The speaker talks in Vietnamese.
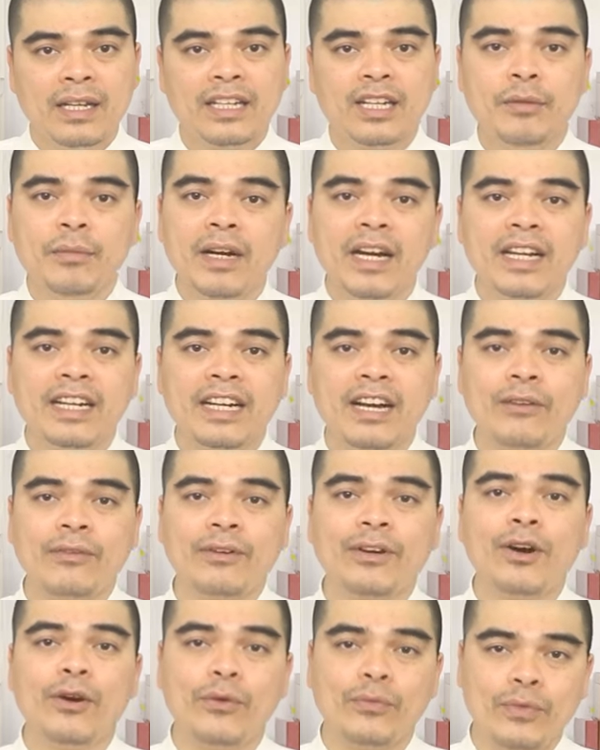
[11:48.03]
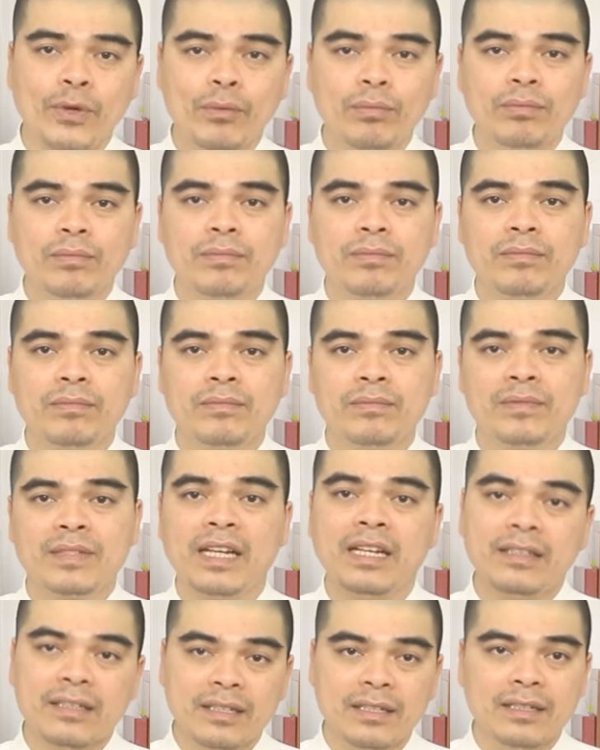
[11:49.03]
Nếu người nào cầu phúc,
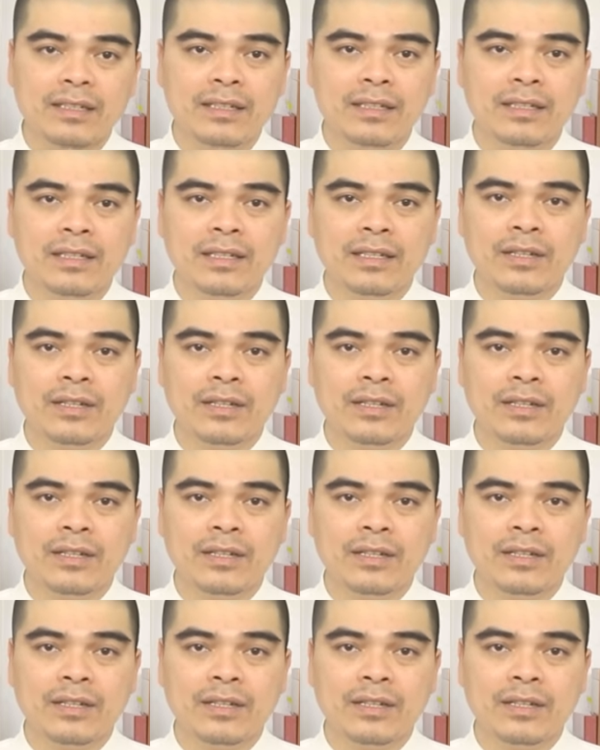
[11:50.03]
tế tự,